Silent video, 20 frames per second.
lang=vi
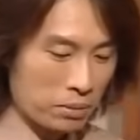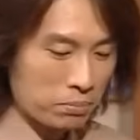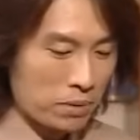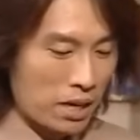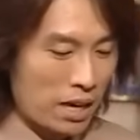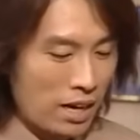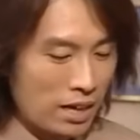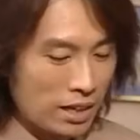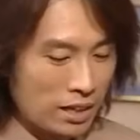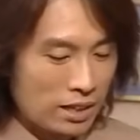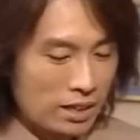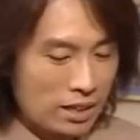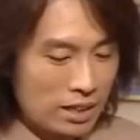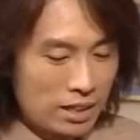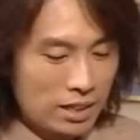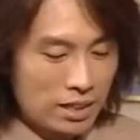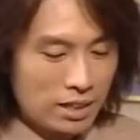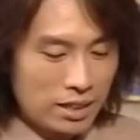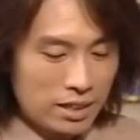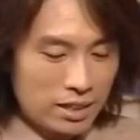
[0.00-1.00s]
hiểu.
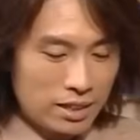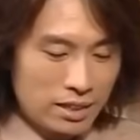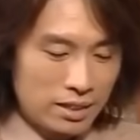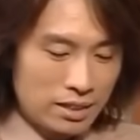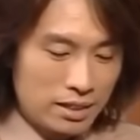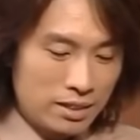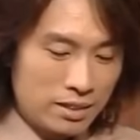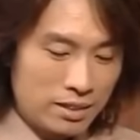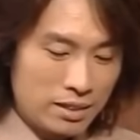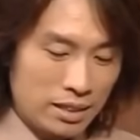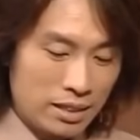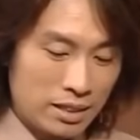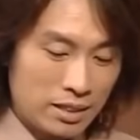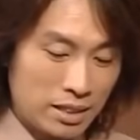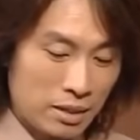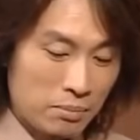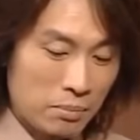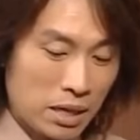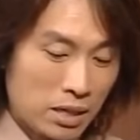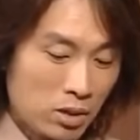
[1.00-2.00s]
Nhưng mà
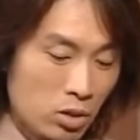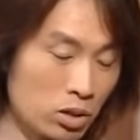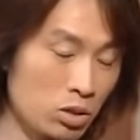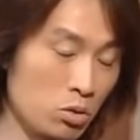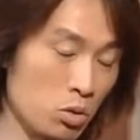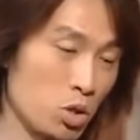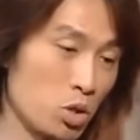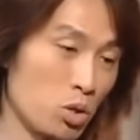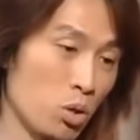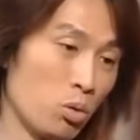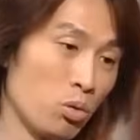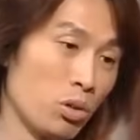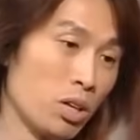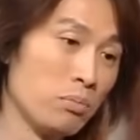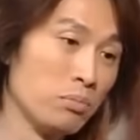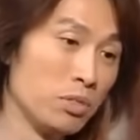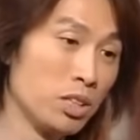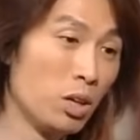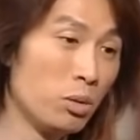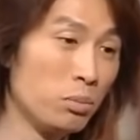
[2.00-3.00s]
chi phí tối qua
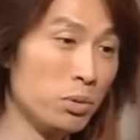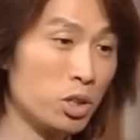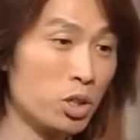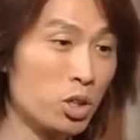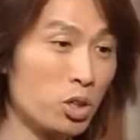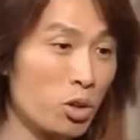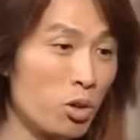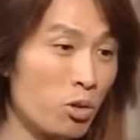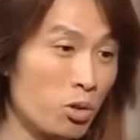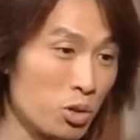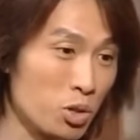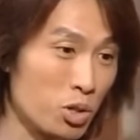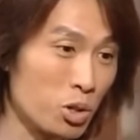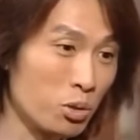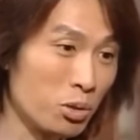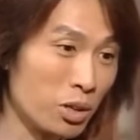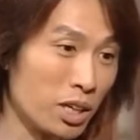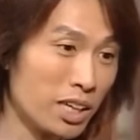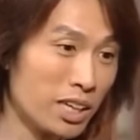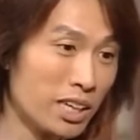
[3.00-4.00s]
không biết có thể xin